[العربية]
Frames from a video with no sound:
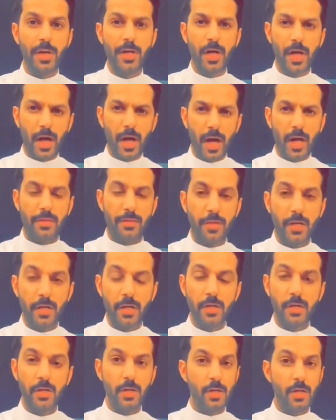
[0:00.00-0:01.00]
وأنا
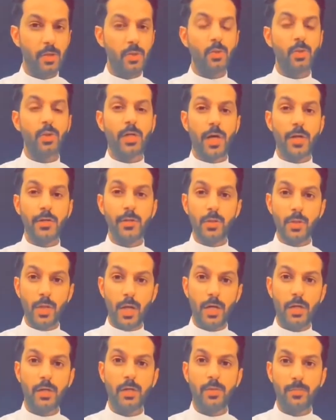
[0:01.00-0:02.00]
أحضنه يقول كان
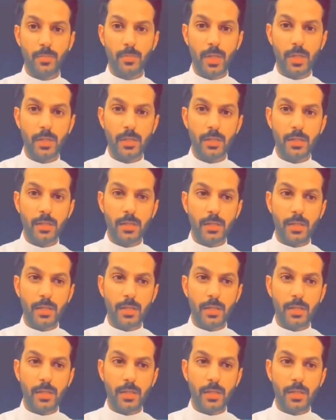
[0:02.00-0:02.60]
يقول حق أمه